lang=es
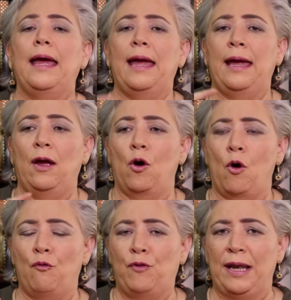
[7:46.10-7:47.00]
Eh,
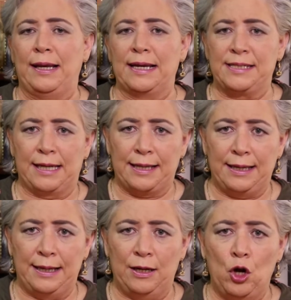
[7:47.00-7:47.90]
Ofelia y la chica
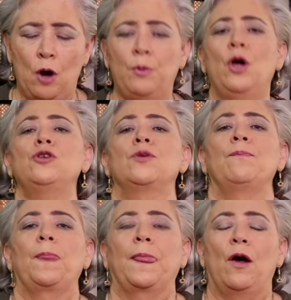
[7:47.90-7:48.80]
tienen novios,
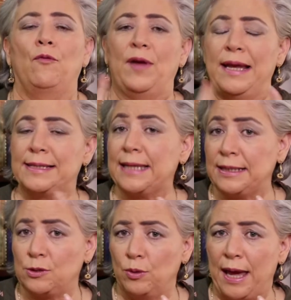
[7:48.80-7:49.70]
Ofelia está
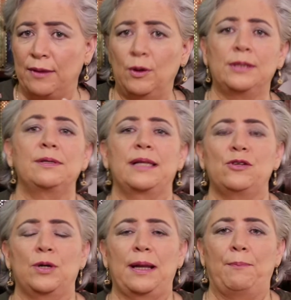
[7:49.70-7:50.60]
estudiando, de
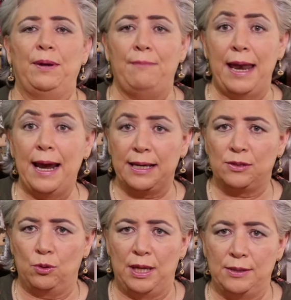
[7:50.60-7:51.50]
hecho es la primera que
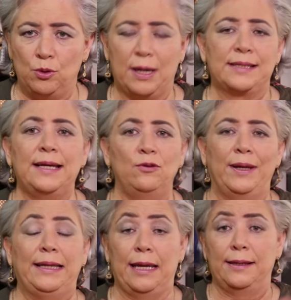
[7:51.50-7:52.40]
estudia en su casa,
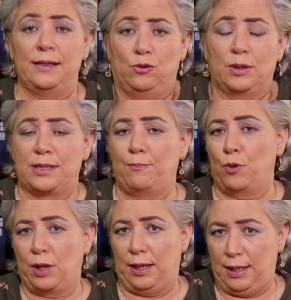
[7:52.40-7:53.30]
no entienden en su casa
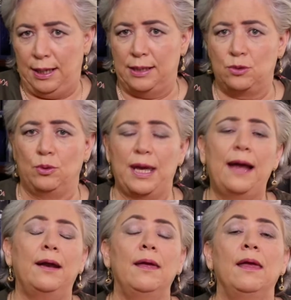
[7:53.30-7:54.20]
por qué quiere
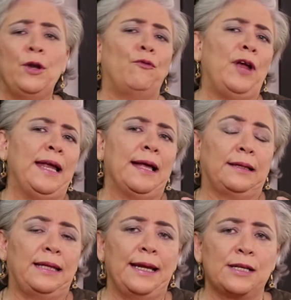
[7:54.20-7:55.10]
estudiar. Bueno,
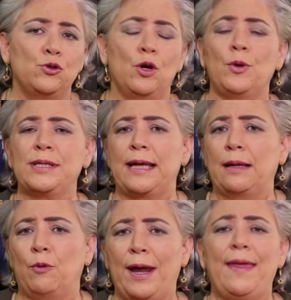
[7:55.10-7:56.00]
Ofelia tiene su novio, está
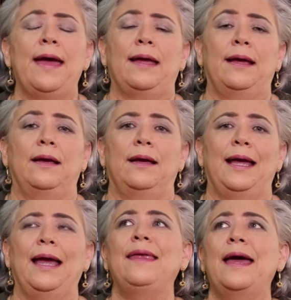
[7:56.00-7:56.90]
enamorada,
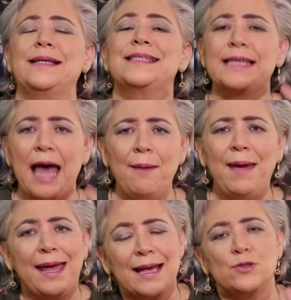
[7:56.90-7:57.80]
ella
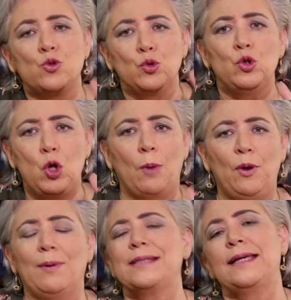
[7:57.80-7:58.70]
sabe que su
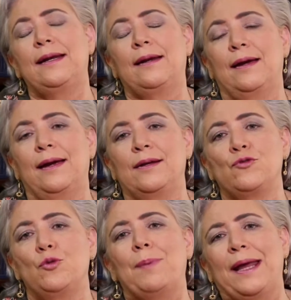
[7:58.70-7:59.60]
novio va a ser
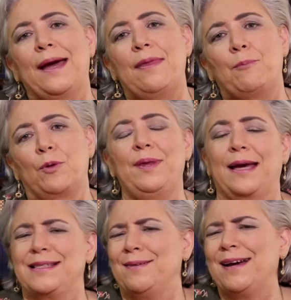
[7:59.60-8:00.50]
su pareja de por
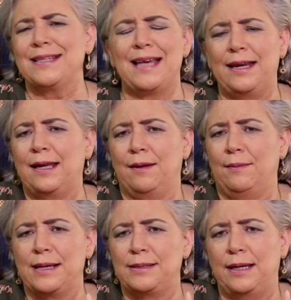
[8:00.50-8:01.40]
vida, que a casar y
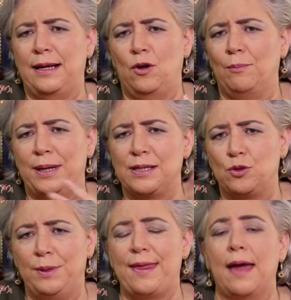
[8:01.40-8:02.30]
que va a ser el hombre de
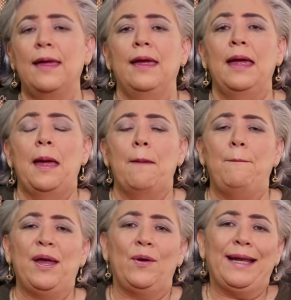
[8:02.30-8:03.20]
su vida.
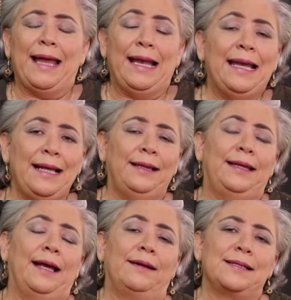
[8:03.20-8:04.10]
Pero en el
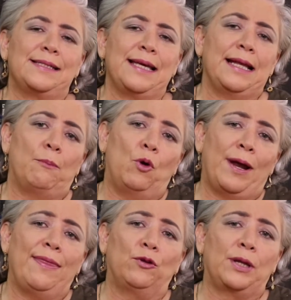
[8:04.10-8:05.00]
Inter se
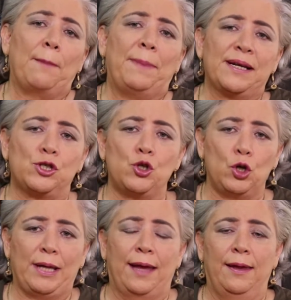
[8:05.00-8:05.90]
enamora de otra
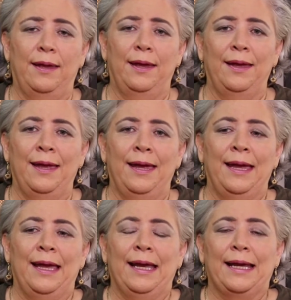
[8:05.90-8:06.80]
persona
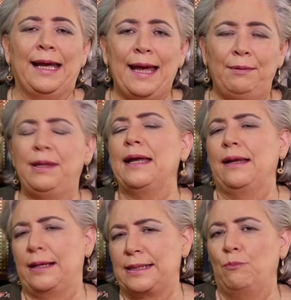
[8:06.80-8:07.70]
que
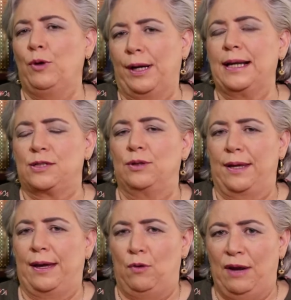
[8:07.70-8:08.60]
tiene, está muy
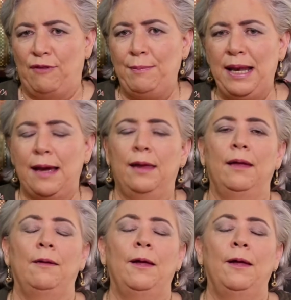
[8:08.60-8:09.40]
relacionada con la familia.